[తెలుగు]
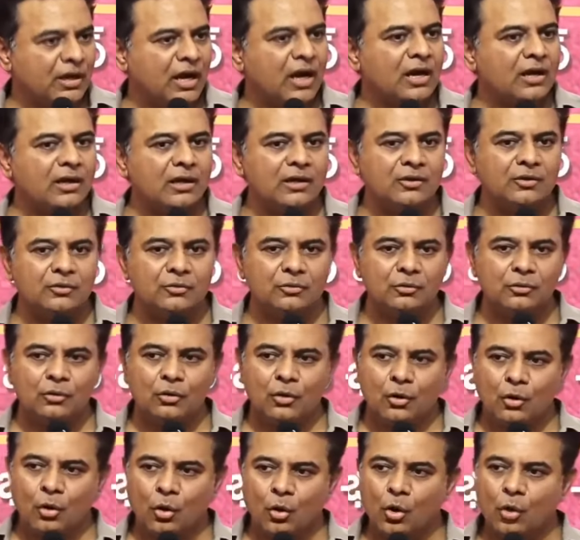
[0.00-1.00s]
టార్గెట్
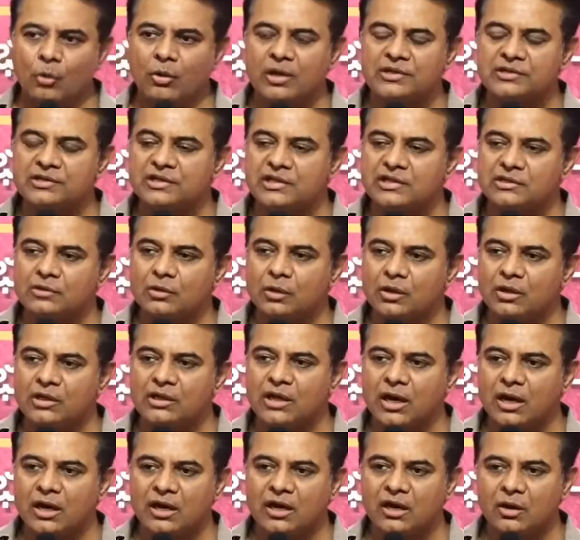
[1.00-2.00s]
ఓవర్సీస్లో
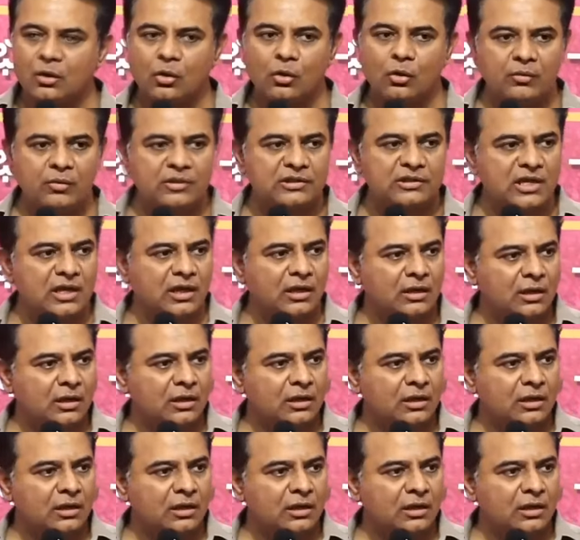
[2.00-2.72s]
ఇవాళ రెండో విడత